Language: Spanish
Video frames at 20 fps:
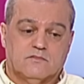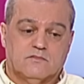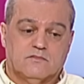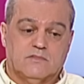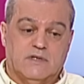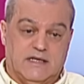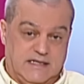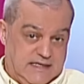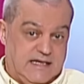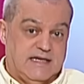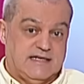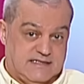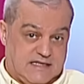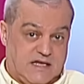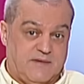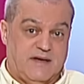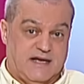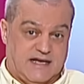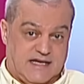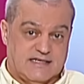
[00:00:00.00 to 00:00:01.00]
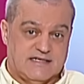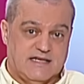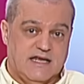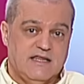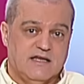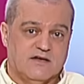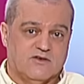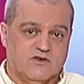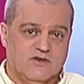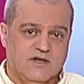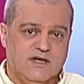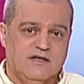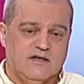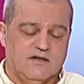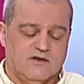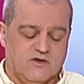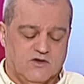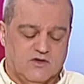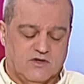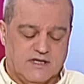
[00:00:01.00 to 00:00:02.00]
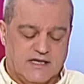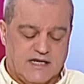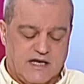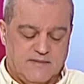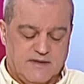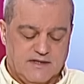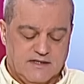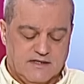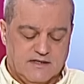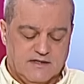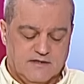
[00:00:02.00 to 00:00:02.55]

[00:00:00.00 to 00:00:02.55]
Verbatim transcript: Ella estaba casada con él, lógicamente.